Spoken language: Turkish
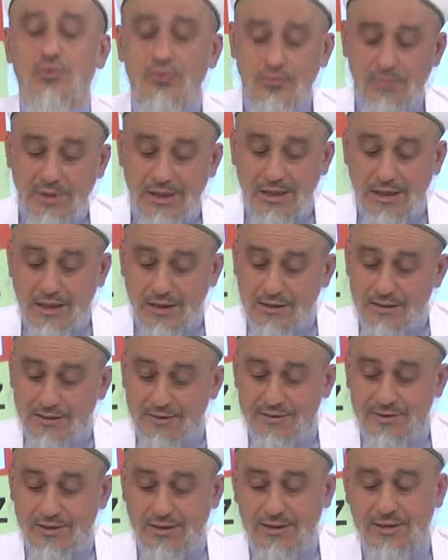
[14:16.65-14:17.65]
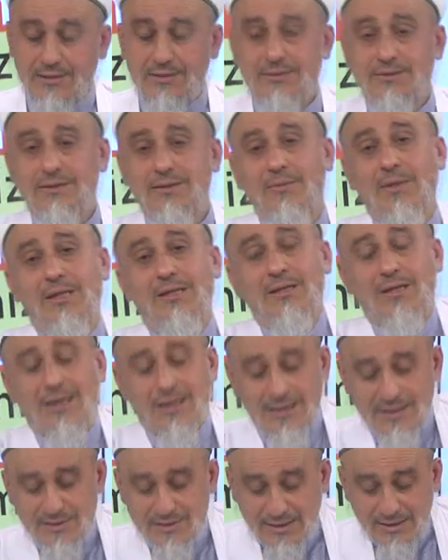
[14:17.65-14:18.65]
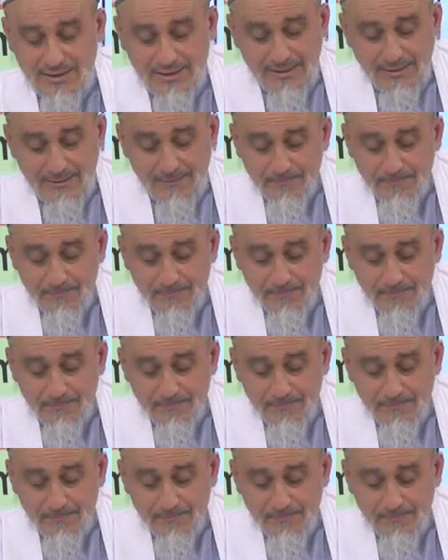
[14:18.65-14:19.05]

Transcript: Bak arkadaşlar, kıymetli kardeşler ya.